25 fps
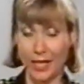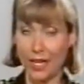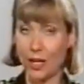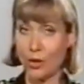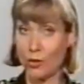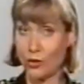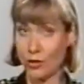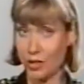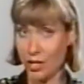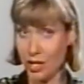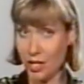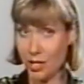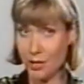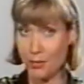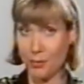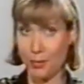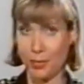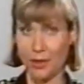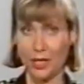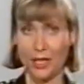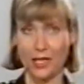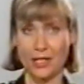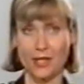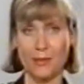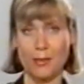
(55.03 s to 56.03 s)
Naja, und ich
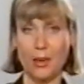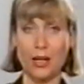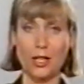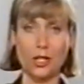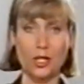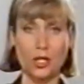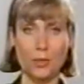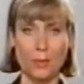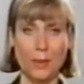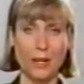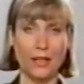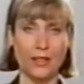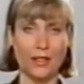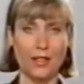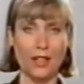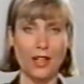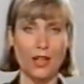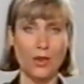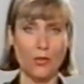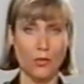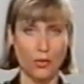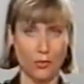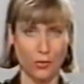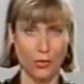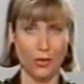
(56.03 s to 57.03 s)
bin jetzt mal gespannt,
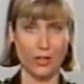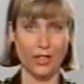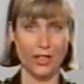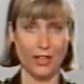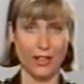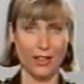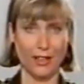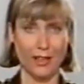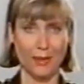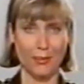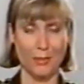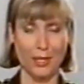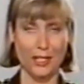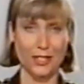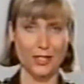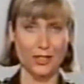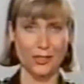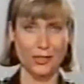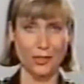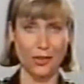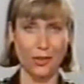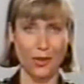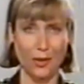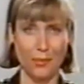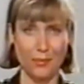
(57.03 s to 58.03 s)
wovon die kleinen
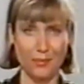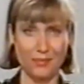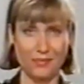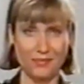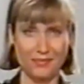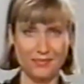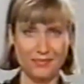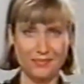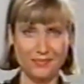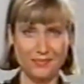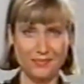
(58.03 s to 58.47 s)
Mädchen träumen